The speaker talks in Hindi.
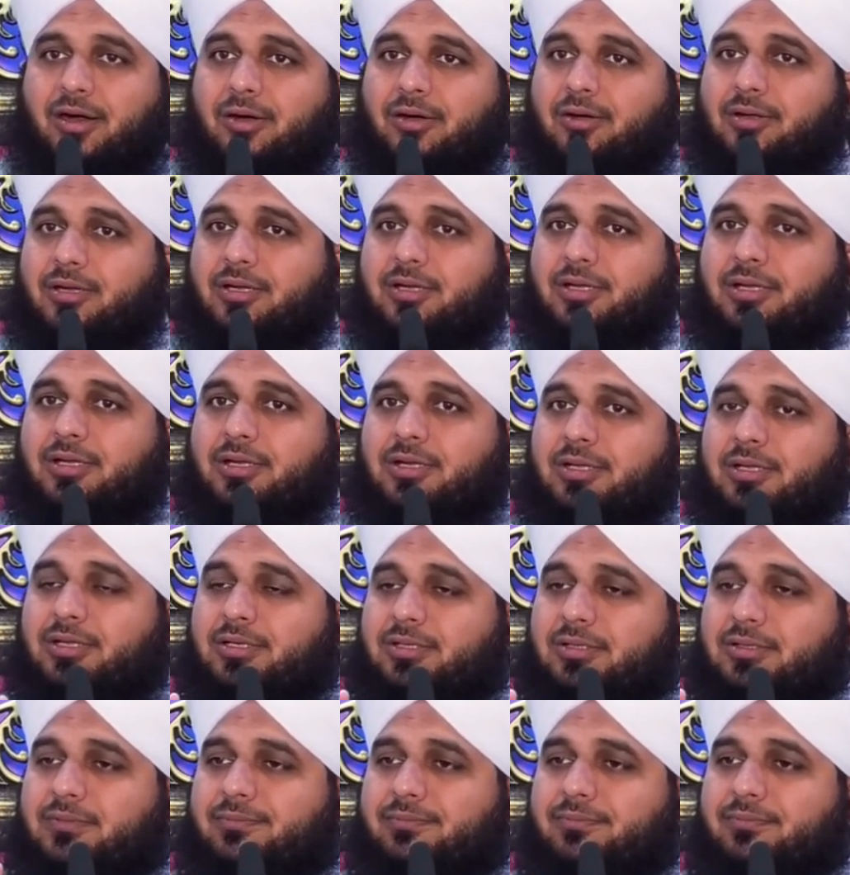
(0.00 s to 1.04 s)
और
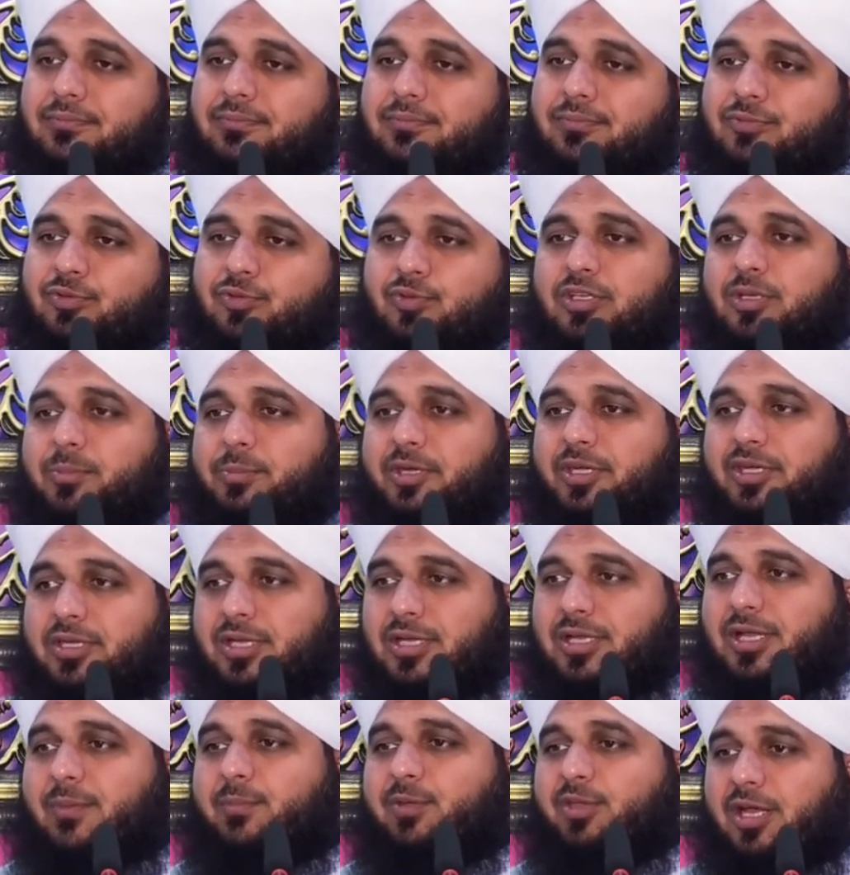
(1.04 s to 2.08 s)
चूँकि
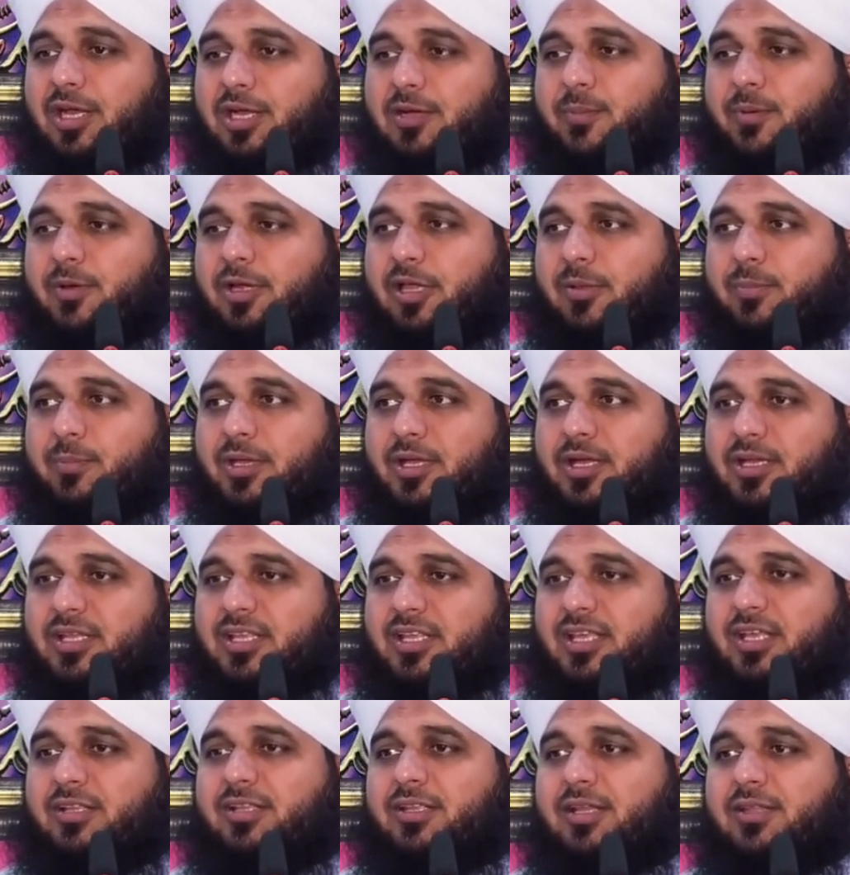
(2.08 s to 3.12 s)
बेटी का भी हक बड़ा बयान
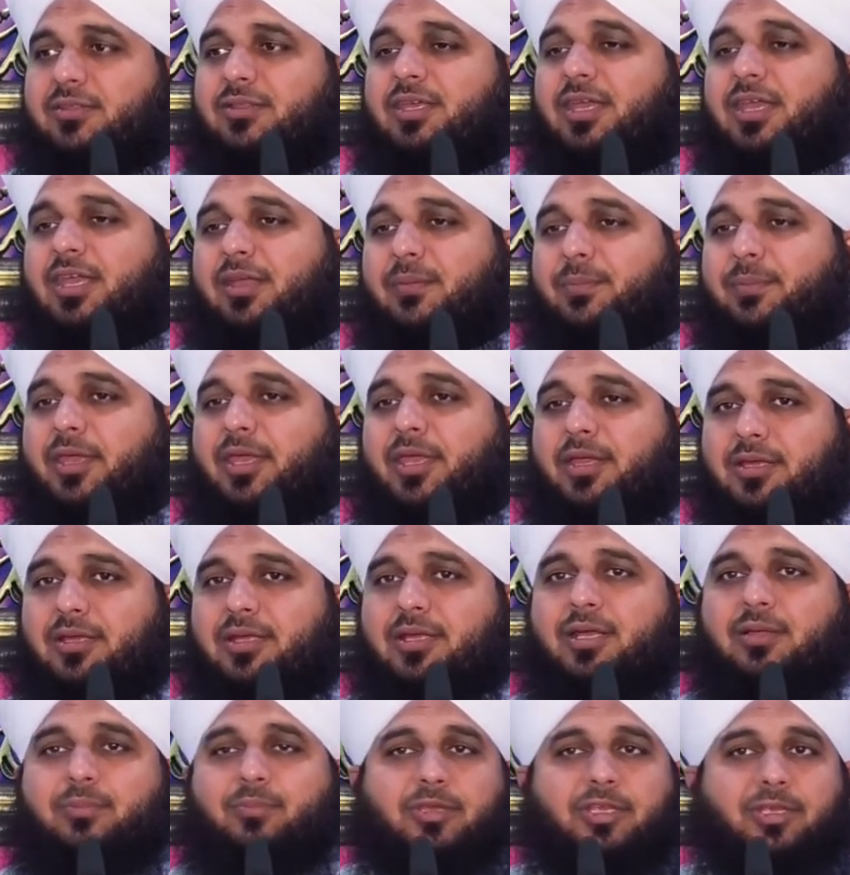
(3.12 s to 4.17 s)
किया जाता है
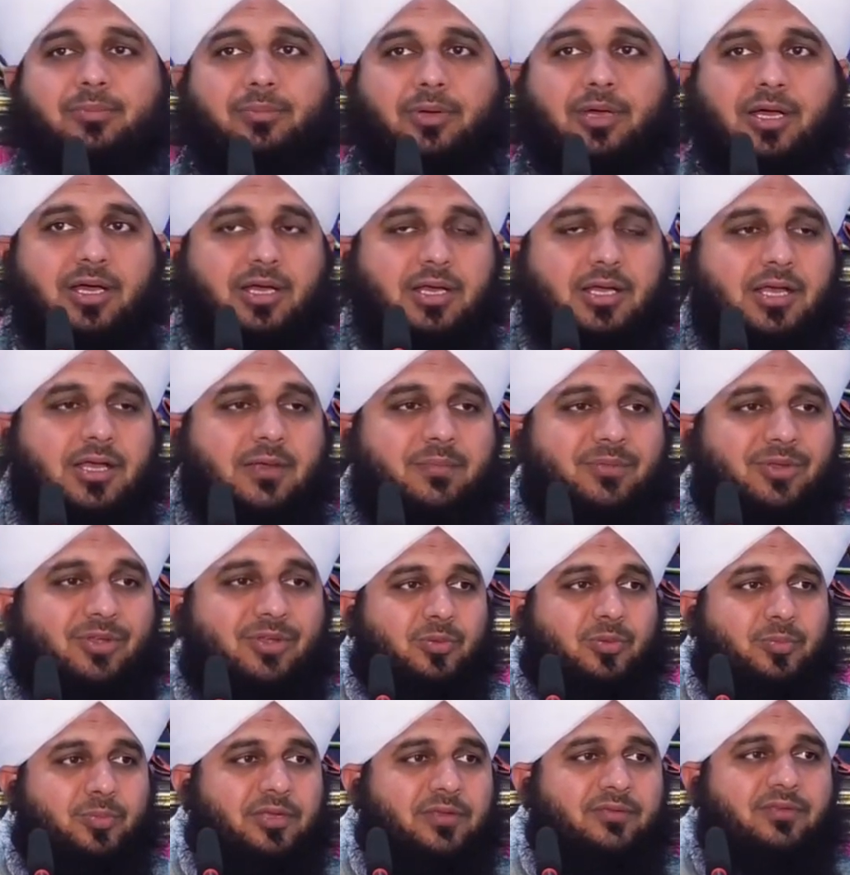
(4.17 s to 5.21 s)
बहन का भी माँ का
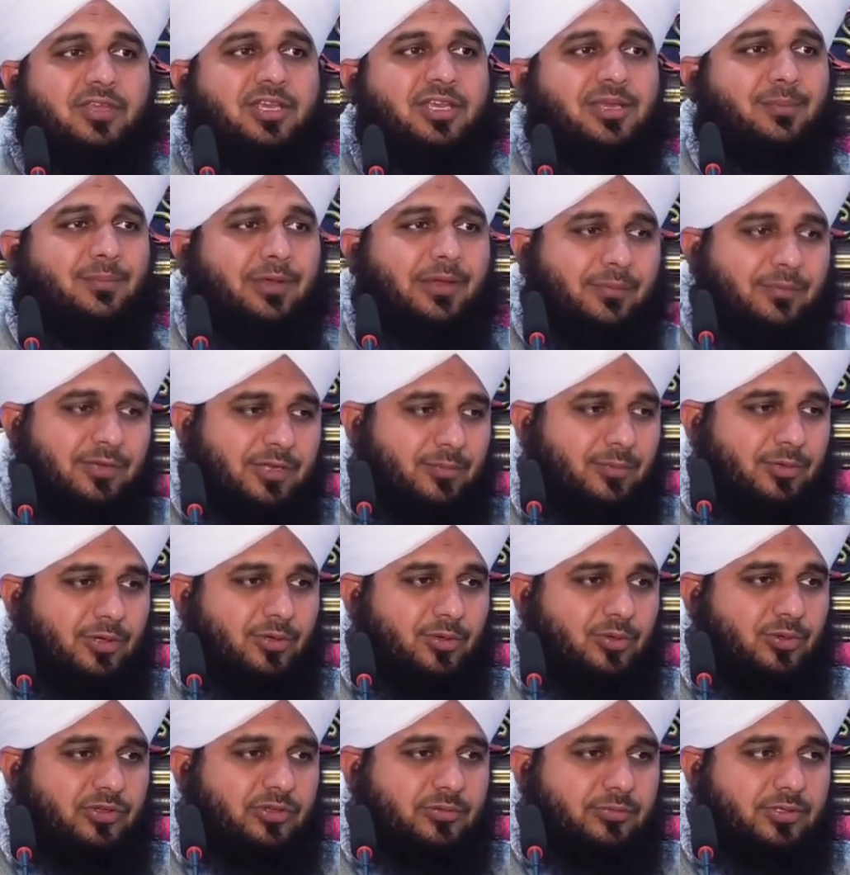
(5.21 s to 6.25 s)
और बीवी के मामले में
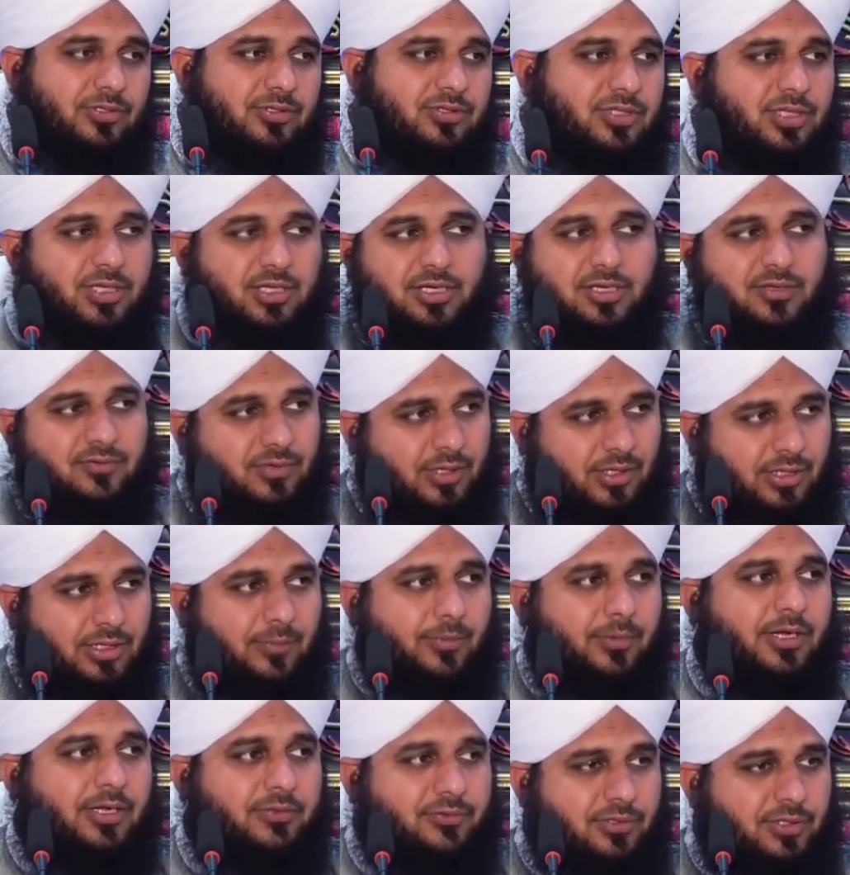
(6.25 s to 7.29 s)
लोग समझते हैं कि ज़्यादा
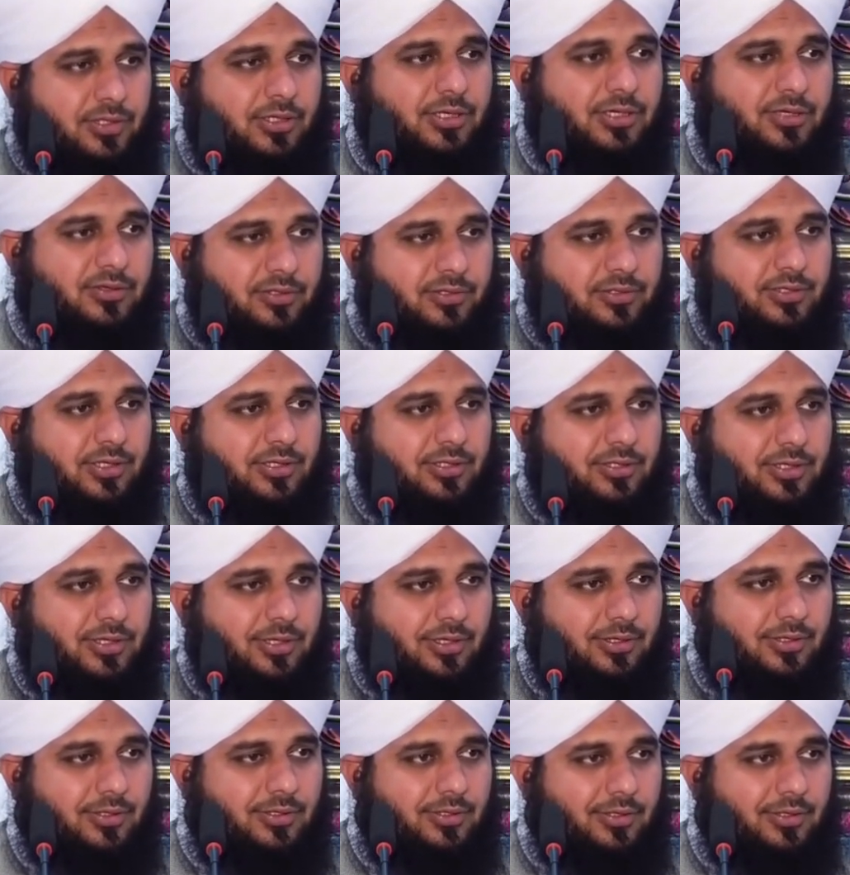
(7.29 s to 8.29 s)
बात नहीं करनी चाहिए